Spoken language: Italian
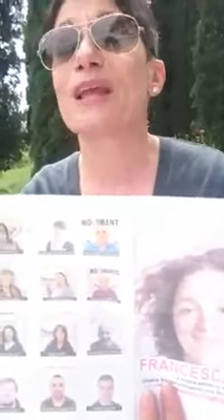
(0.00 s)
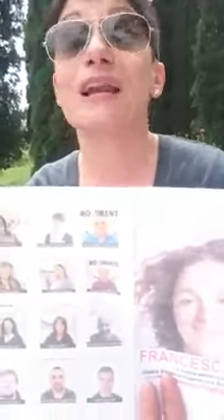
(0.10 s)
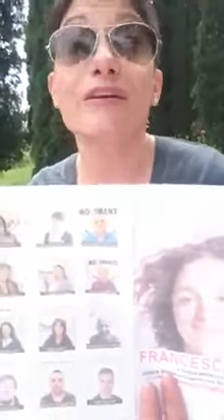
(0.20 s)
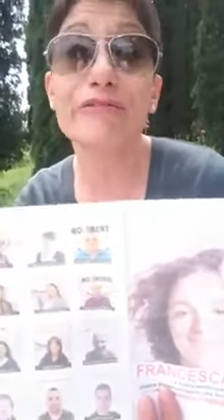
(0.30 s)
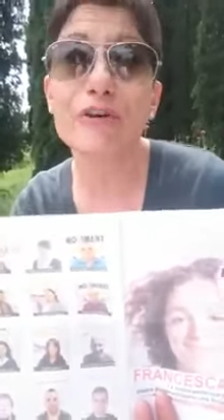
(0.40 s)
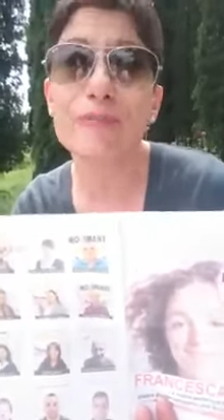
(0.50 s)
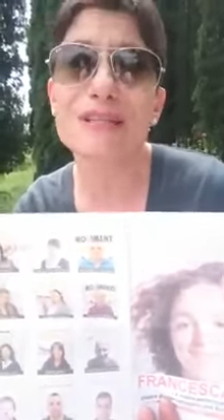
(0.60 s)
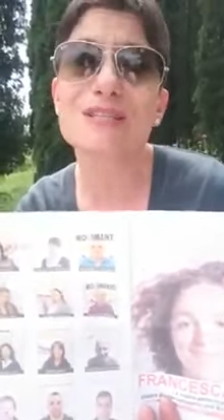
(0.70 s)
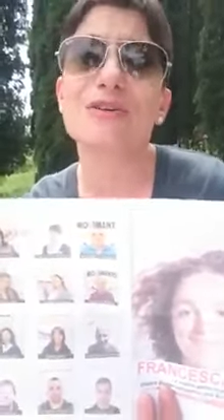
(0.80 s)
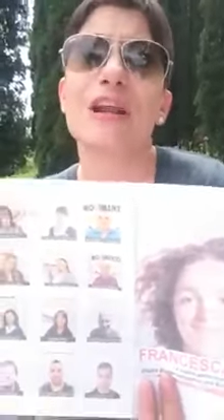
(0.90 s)

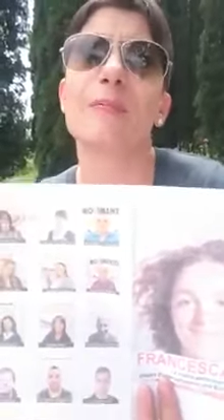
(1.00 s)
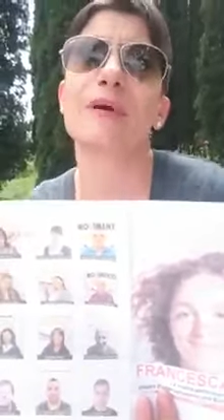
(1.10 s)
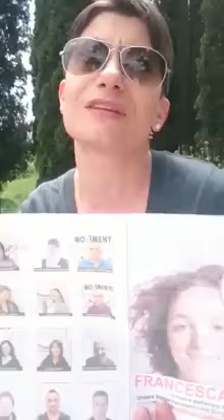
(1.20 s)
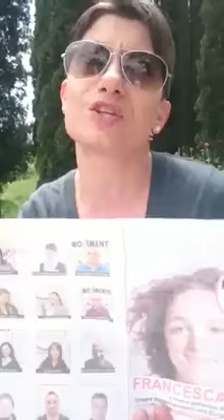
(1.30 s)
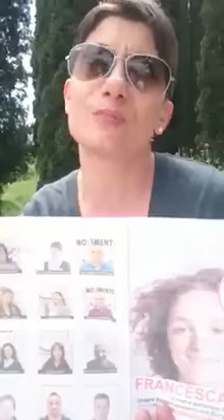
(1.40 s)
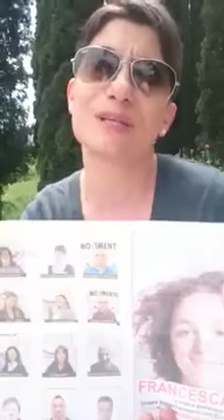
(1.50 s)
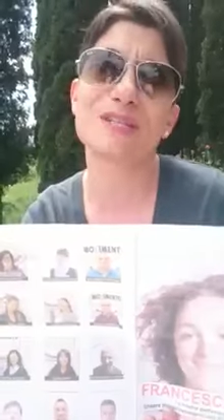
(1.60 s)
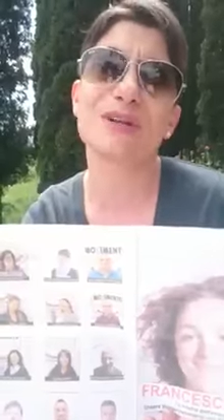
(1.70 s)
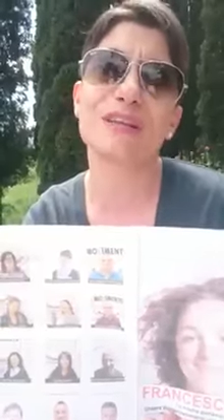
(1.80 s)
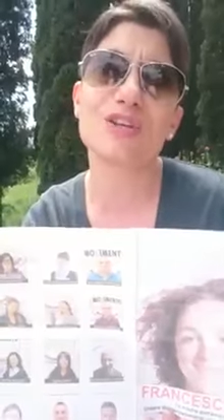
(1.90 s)
l'informazione e la
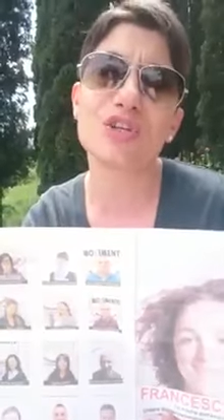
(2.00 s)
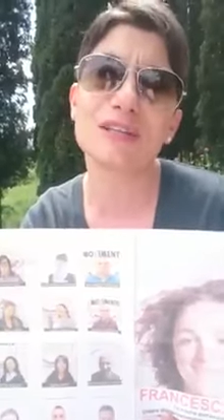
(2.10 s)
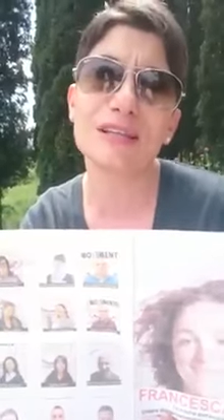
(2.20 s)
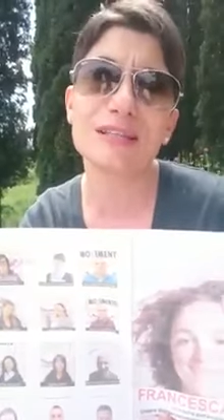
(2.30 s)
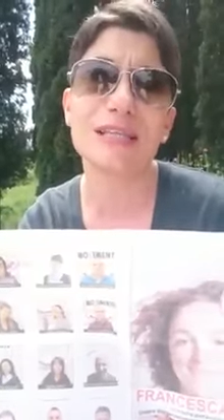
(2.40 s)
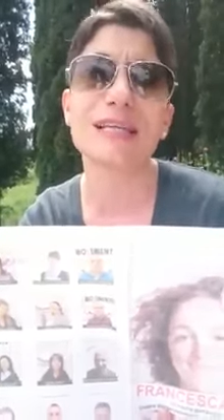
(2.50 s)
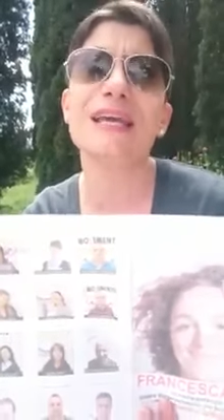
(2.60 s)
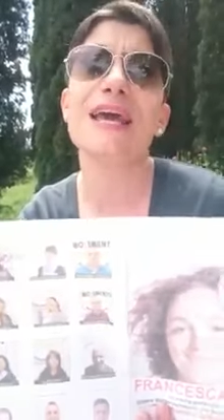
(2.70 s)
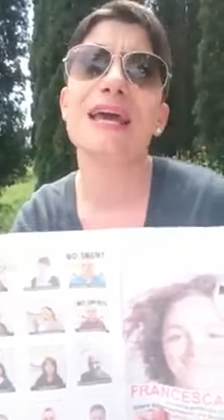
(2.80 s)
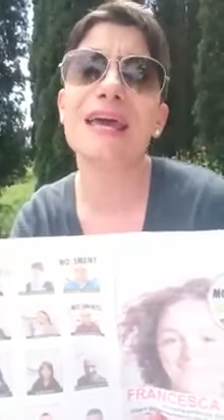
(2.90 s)
partecipazione dei
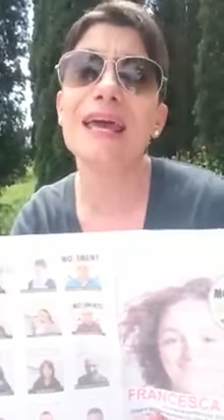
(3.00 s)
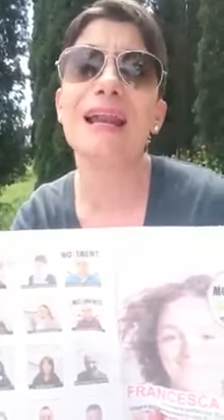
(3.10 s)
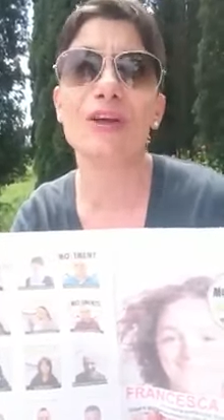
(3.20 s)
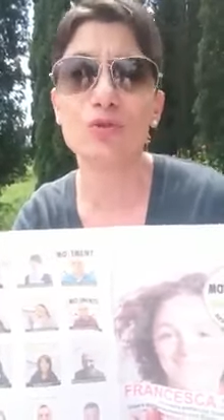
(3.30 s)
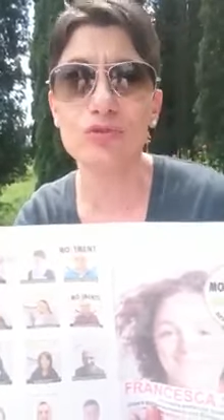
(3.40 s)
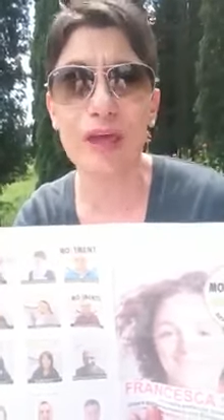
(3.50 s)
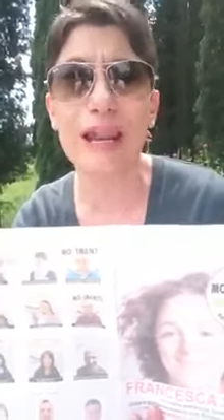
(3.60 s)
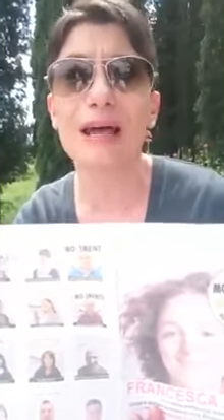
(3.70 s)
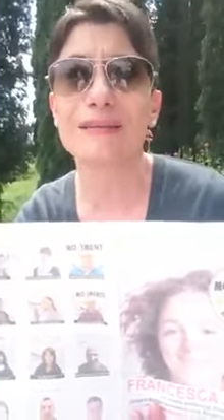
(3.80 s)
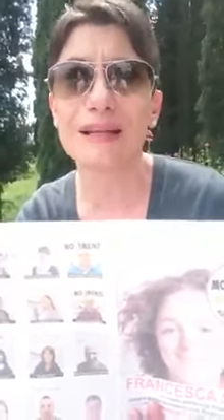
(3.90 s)
cittadini e la
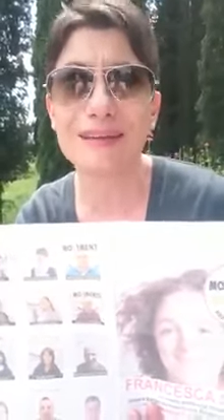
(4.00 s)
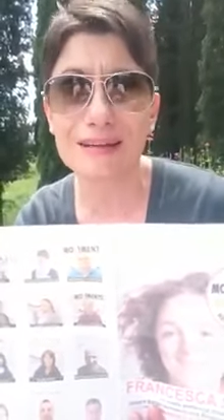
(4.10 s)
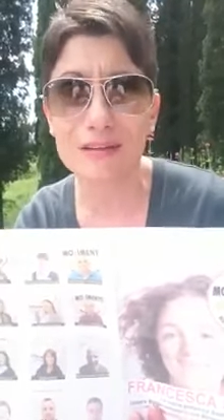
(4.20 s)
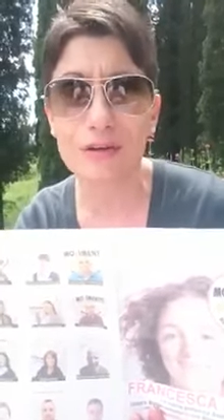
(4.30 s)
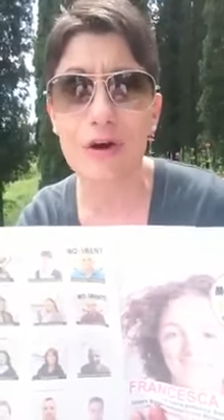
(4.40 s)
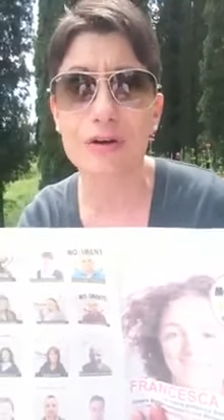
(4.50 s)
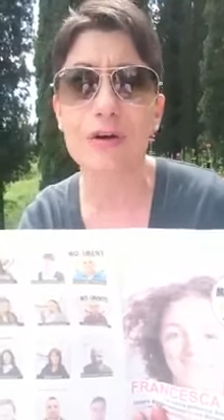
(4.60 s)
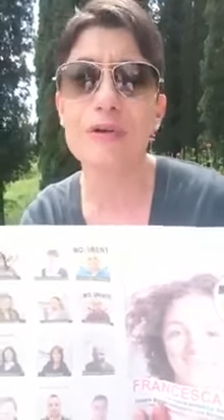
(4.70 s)
tutela del territorio.